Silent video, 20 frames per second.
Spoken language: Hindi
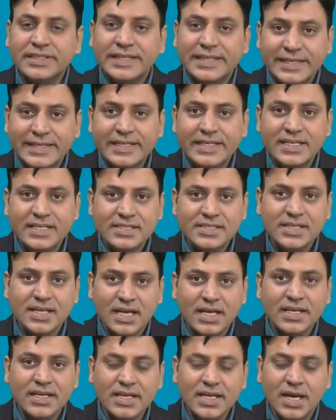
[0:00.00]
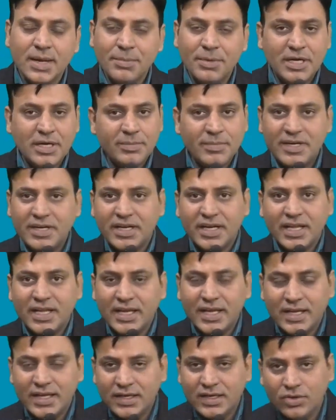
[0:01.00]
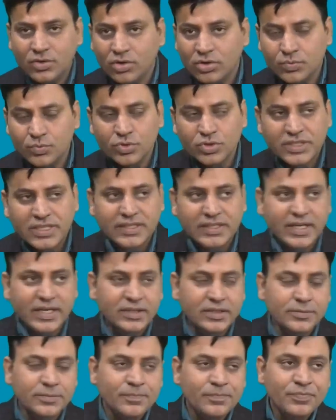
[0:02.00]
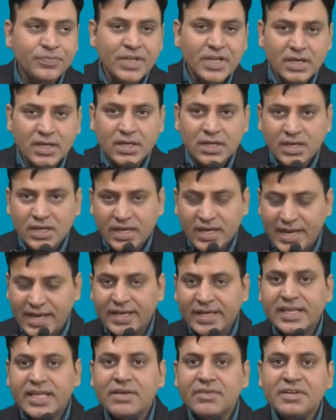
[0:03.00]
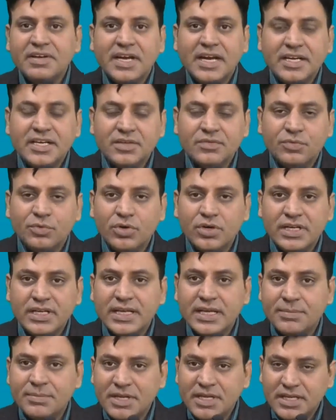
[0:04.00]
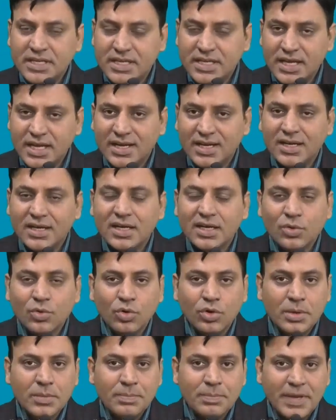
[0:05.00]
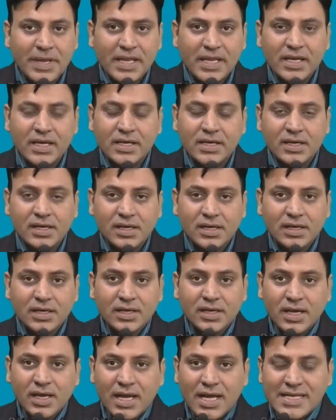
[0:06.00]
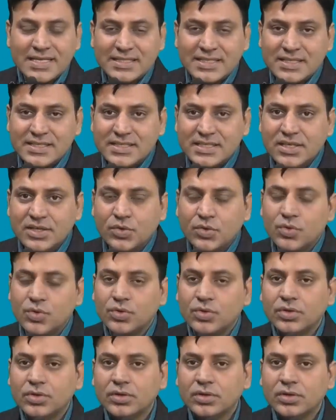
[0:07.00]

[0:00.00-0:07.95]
टीडीएस का ही अमेंडमेंट आया है नॉट मोर देन दैट है क्या 194 डीए में कि अगर कोई पेयर एसएससी को